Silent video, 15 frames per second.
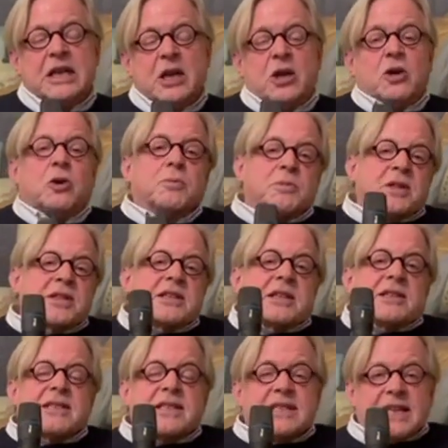Ob das
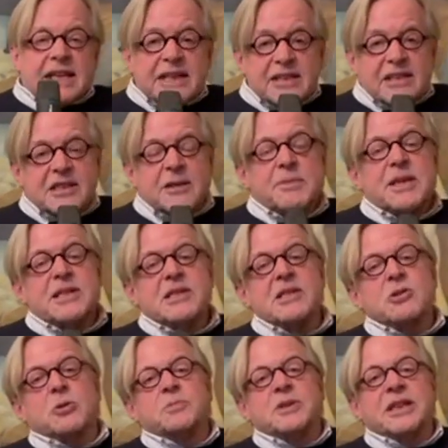alles zeitgemäß
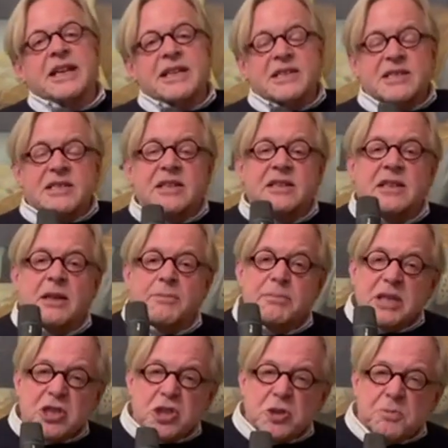ist, ob die Gäste da
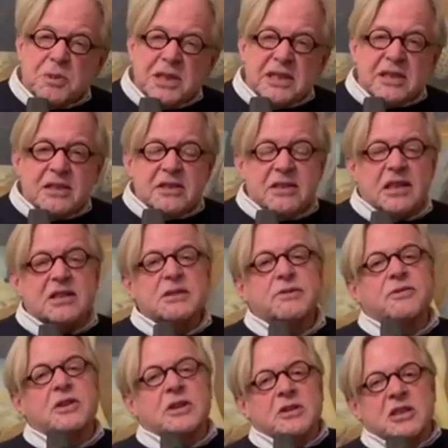mitspielen, das
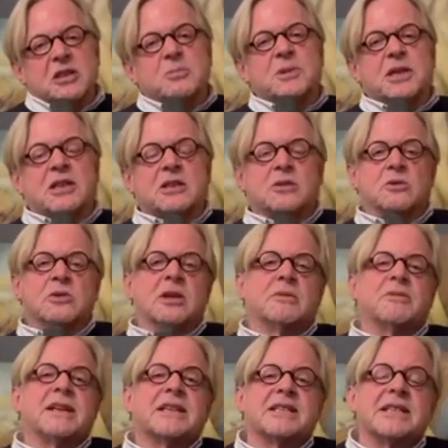frage ich mich
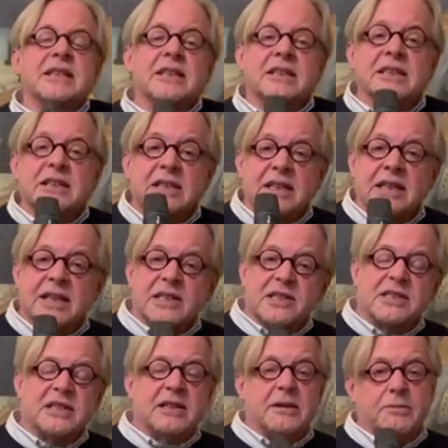natürlich. Wer sind denn die
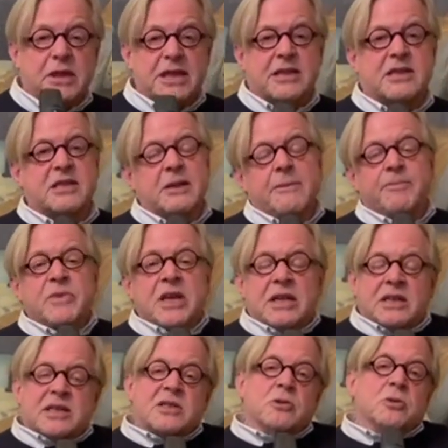Gäste im Ritz?
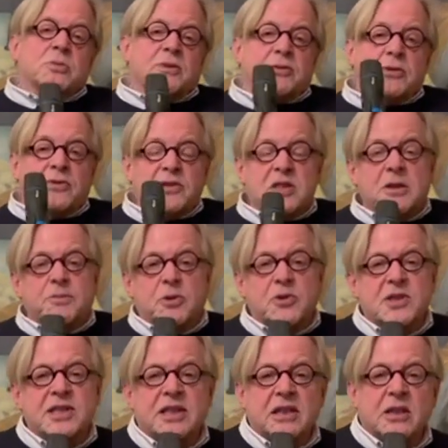Das sind über 50
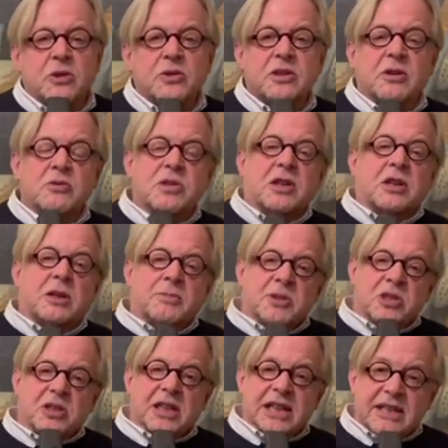Prozent Leute aus
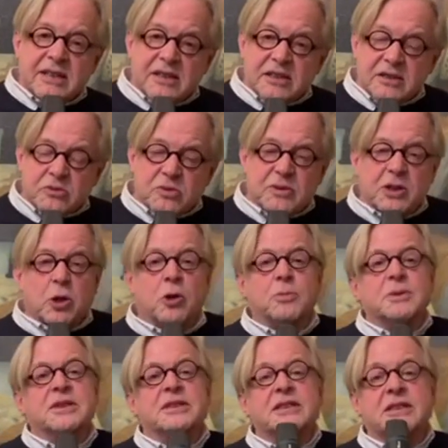arabischen Ländern und wie
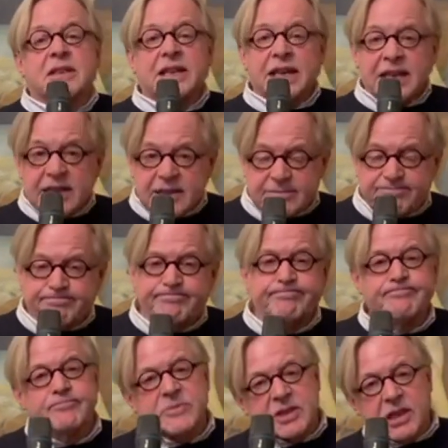kommen die daher?
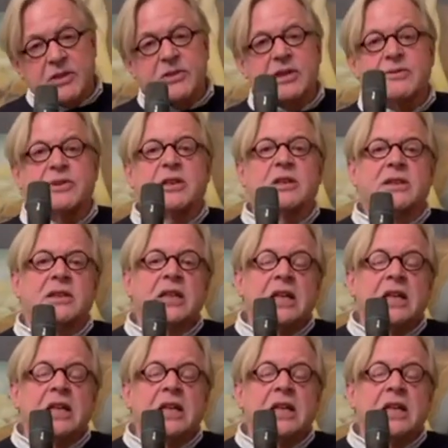Hm, eine andere Frage.